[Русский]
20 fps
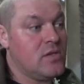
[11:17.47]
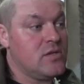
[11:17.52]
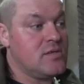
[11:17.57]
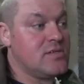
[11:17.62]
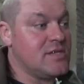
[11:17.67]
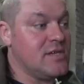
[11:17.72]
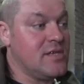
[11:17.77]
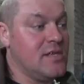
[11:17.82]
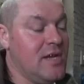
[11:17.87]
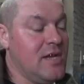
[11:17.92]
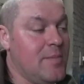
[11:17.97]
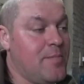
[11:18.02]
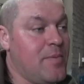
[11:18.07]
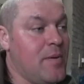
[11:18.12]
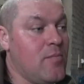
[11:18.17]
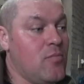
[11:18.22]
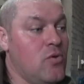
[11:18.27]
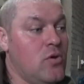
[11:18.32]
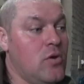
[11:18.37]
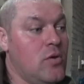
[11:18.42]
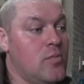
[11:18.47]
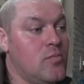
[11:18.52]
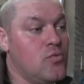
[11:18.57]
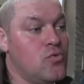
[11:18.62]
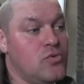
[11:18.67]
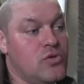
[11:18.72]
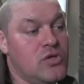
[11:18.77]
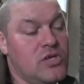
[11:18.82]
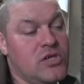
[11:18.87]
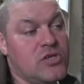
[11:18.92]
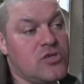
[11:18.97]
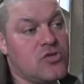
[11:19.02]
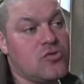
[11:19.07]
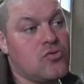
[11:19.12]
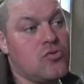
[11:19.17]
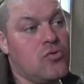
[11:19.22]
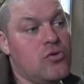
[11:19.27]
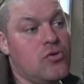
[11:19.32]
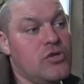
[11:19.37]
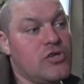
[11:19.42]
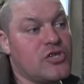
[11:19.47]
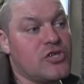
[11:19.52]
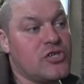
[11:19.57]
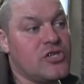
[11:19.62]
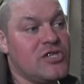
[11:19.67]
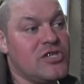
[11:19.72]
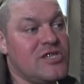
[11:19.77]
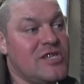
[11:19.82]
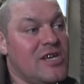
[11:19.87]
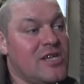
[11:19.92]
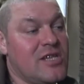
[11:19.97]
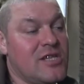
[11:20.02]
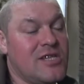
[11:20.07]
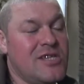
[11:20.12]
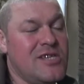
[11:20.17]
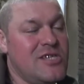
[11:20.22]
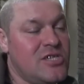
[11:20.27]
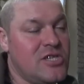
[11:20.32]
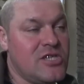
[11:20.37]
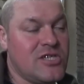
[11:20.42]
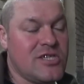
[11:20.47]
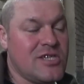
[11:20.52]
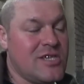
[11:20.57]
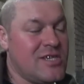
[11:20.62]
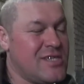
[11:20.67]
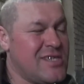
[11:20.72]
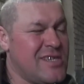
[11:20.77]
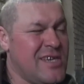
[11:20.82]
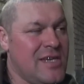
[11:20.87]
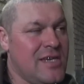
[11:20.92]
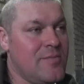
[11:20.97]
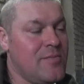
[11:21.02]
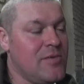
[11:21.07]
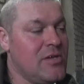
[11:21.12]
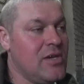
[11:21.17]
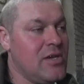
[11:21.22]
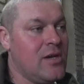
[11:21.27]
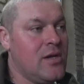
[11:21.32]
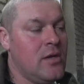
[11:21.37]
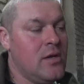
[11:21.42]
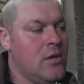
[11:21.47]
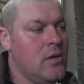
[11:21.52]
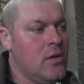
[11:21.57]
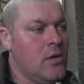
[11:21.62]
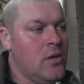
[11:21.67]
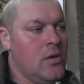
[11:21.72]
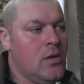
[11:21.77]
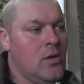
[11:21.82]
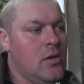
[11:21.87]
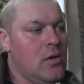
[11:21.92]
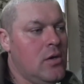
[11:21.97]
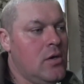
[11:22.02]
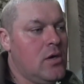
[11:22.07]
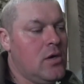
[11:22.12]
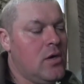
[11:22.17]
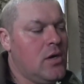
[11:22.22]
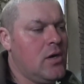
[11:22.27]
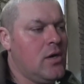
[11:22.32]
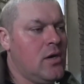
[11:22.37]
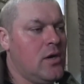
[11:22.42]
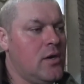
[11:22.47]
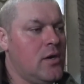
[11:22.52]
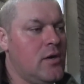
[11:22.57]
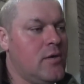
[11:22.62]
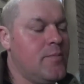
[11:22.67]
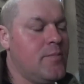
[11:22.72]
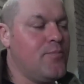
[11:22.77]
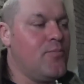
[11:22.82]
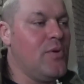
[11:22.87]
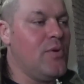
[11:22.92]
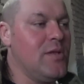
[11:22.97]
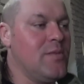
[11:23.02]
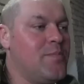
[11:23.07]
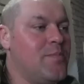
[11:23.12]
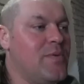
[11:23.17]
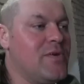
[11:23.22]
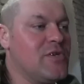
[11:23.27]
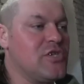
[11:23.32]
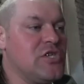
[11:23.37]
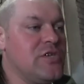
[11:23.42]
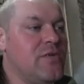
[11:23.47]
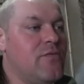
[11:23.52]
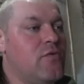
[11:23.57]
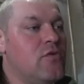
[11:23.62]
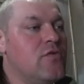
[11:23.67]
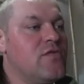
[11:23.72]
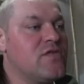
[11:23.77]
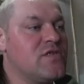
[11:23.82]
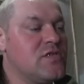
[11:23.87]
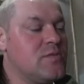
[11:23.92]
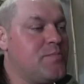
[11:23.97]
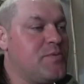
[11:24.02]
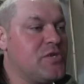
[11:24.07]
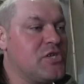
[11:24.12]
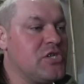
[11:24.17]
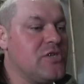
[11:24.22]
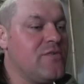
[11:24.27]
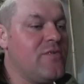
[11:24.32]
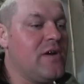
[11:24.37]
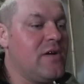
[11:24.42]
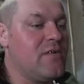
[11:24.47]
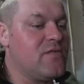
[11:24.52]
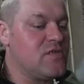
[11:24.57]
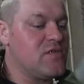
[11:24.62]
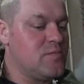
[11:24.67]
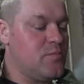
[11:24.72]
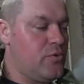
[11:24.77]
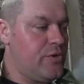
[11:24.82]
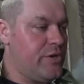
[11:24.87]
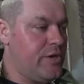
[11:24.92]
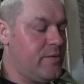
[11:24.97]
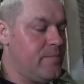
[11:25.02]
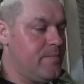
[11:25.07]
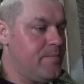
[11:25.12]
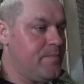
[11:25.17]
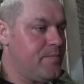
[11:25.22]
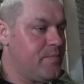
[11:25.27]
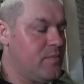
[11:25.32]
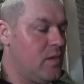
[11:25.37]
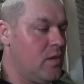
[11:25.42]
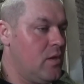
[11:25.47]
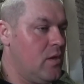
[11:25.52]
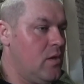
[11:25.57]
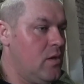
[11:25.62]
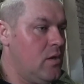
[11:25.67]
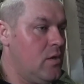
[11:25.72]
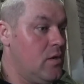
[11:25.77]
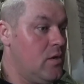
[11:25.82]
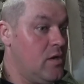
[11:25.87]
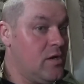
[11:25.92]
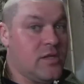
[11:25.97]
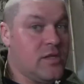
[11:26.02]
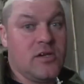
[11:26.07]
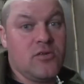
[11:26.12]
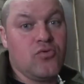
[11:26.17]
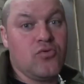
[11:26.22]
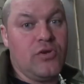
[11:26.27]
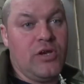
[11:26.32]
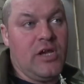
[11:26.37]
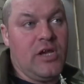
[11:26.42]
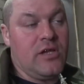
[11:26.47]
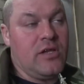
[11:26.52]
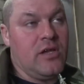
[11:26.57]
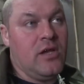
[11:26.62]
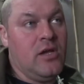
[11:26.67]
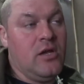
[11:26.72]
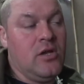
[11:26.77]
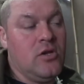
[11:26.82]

Цена, по-моему, не 100 или 60 тысяч, сказали мне, э, поршневой, поршнева в сборе. Это одурей.